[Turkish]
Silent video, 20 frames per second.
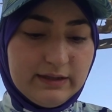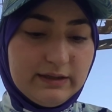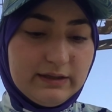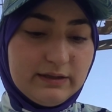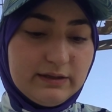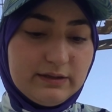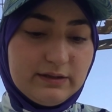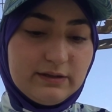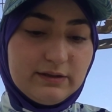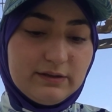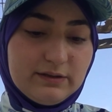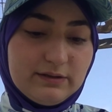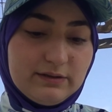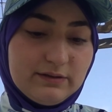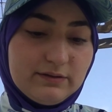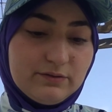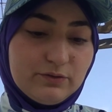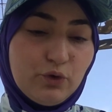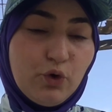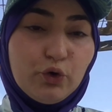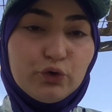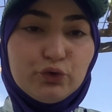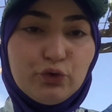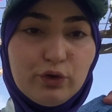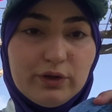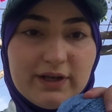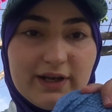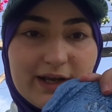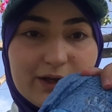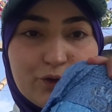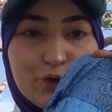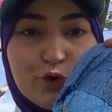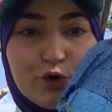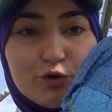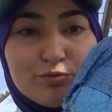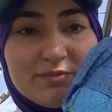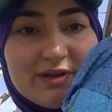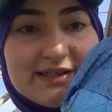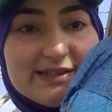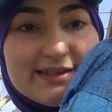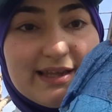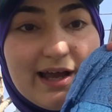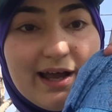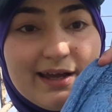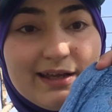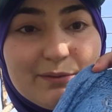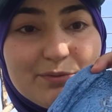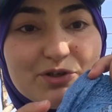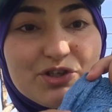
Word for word: E, kot olarak görünmesi de ayrı